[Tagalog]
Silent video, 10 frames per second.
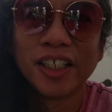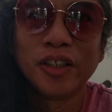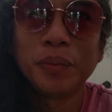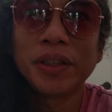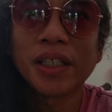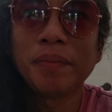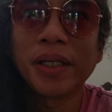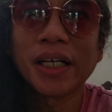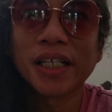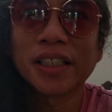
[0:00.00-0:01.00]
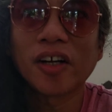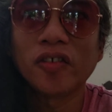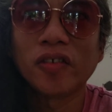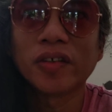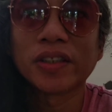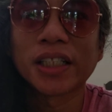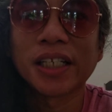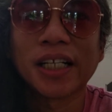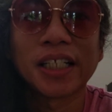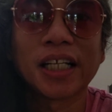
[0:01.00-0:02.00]
No, minsan may nakita akong dati
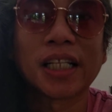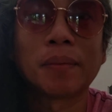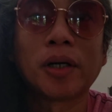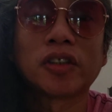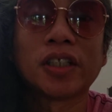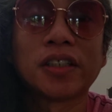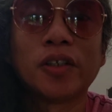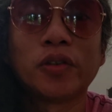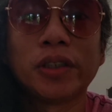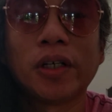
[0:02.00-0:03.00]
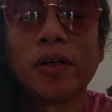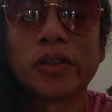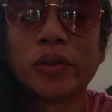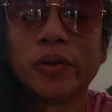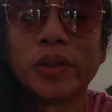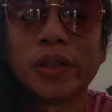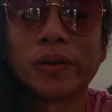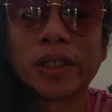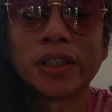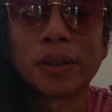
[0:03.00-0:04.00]
nating katrabaho sa Santa Lucia, although hindi ko
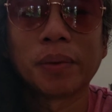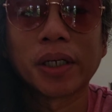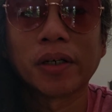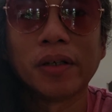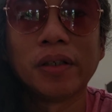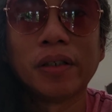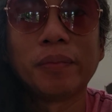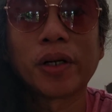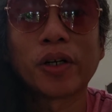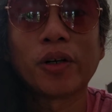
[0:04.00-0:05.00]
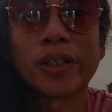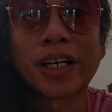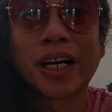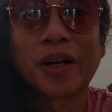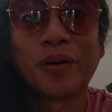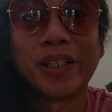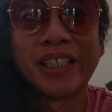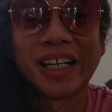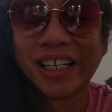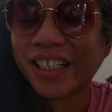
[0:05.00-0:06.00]
na rin siya ma-recall. Pero ako nare-recall niya.